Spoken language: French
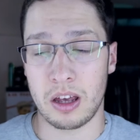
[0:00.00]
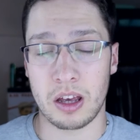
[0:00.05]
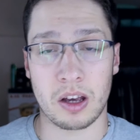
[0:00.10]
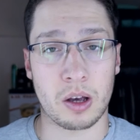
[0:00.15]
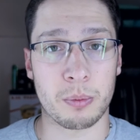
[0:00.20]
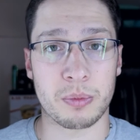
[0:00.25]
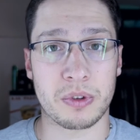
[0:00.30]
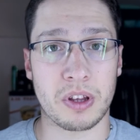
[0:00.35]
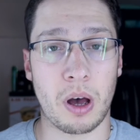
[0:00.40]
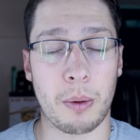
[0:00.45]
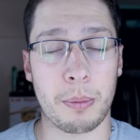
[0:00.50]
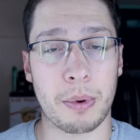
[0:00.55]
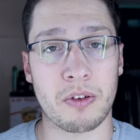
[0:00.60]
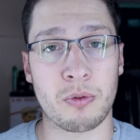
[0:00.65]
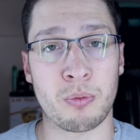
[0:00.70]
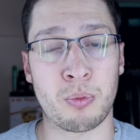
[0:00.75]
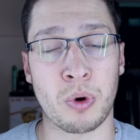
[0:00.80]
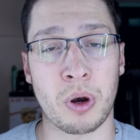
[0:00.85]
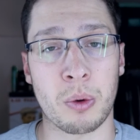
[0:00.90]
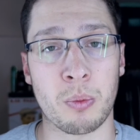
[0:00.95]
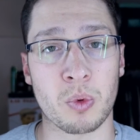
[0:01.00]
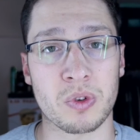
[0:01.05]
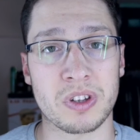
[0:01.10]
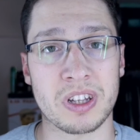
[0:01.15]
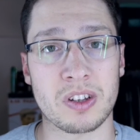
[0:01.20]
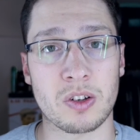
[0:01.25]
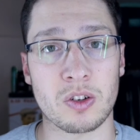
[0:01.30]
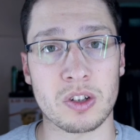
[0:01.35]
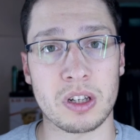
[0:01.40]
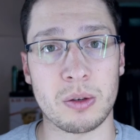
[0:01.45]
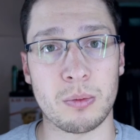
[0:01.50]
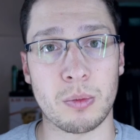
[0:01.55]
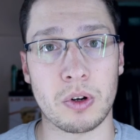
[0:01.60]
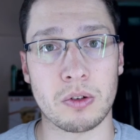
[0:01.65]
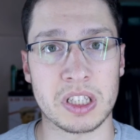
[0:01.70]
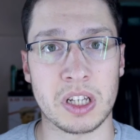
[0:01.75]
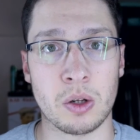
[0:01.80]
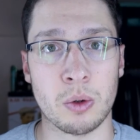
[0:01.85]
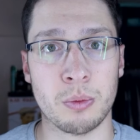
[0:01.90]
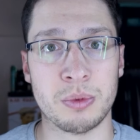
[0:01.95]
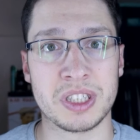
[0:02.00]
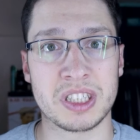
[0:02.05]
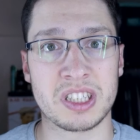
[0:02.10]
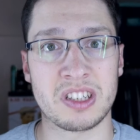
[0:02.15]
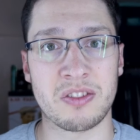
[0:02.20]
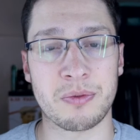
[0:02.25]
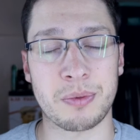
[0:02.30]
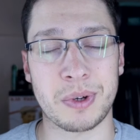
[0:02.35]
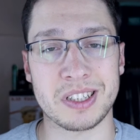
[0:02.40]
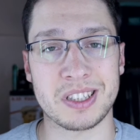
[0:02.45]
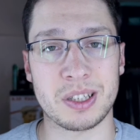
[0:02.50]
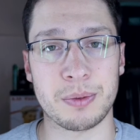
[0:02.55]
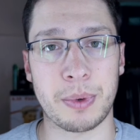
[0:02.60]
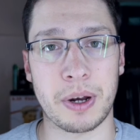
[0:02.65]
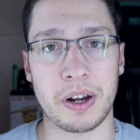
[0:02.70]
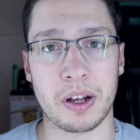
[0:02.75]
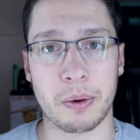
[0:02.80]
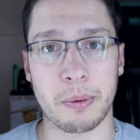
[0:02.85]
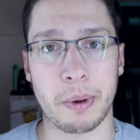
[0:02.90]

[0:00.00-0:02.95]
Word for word: et comme ça après vous pourrez monter tranquillement qui est l'objectif principal quand